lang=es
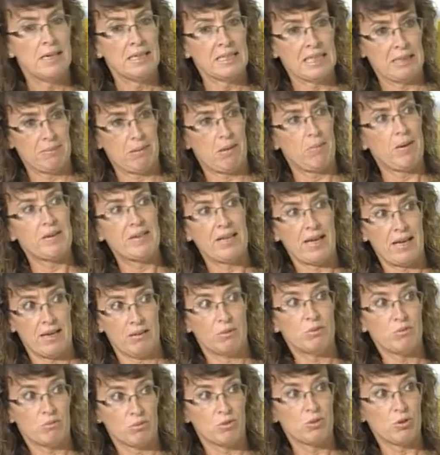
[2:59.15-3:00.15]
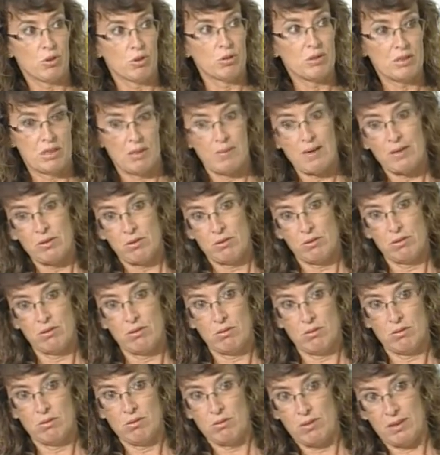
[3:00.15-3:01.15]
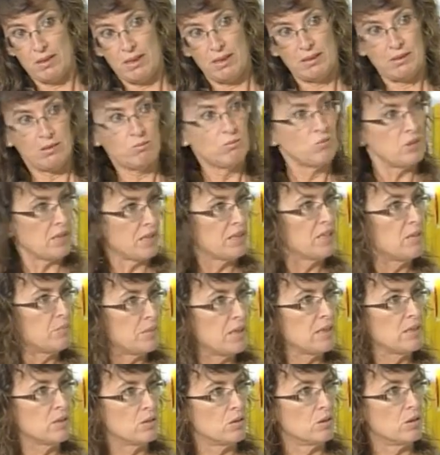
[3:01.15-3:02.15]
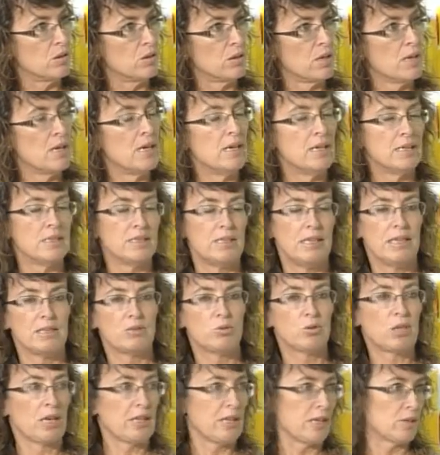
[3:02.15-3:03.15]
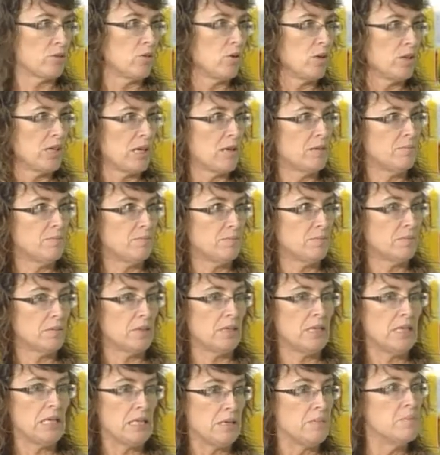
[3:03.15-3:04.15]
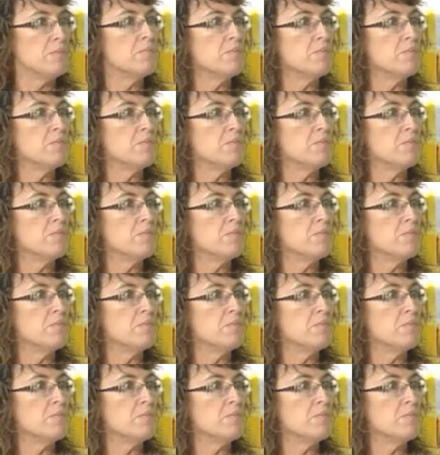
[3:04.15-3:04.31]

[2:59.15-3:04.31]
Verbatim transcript: llevaba ya yo llevando eh, un seguimiento de su trayectoria y